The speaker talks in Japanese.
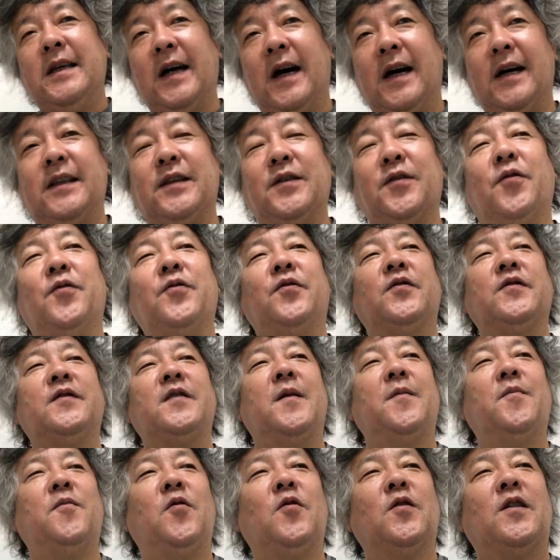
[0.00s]
いや日本の
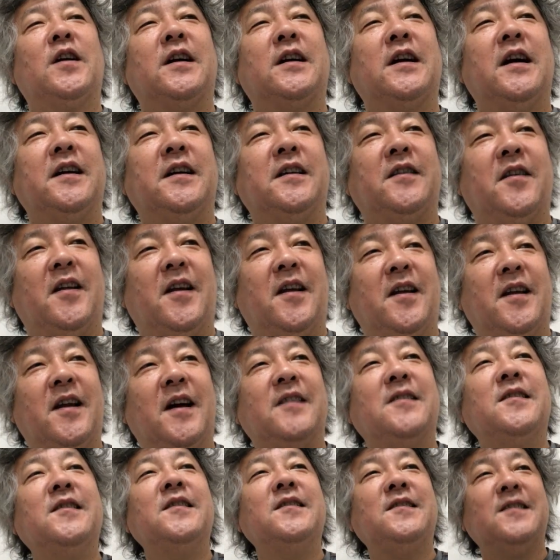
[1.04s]
専門家会議ってのは
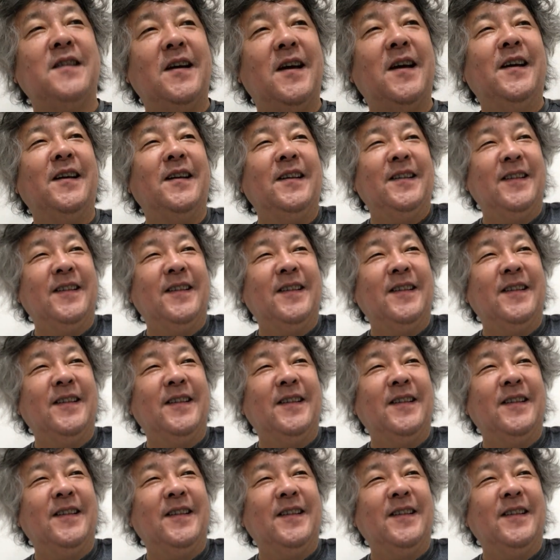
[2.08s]
楽ですね